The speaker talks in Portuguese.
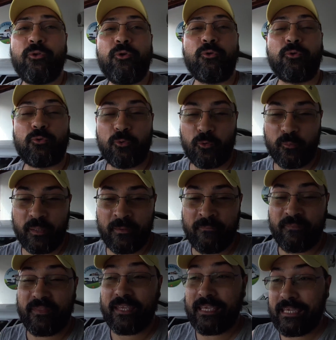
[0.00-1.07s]
no YouTube
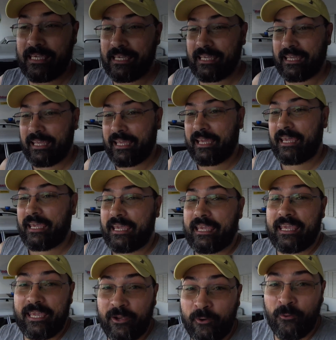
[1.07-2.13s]
e
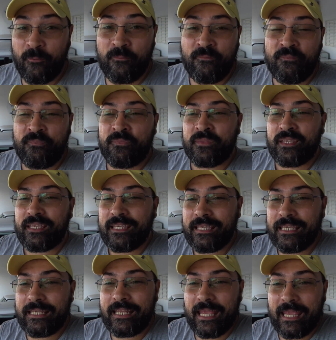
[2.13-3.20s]
eu
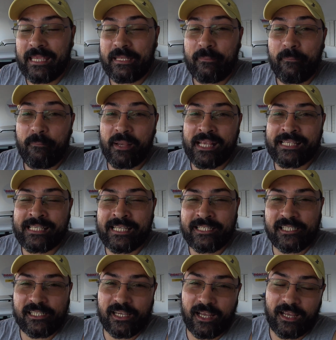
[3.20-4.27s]
irei
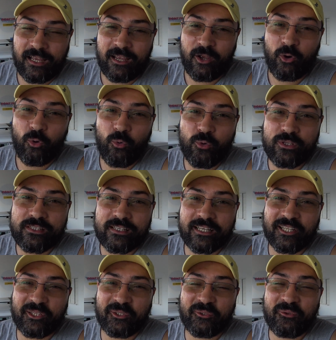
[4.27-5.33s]
presentear um
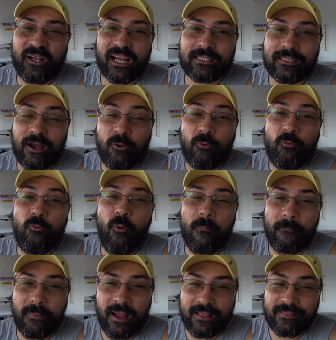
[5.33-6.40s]
inscrito do canal com
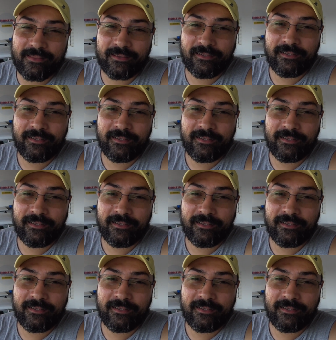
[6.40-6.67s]
Opala.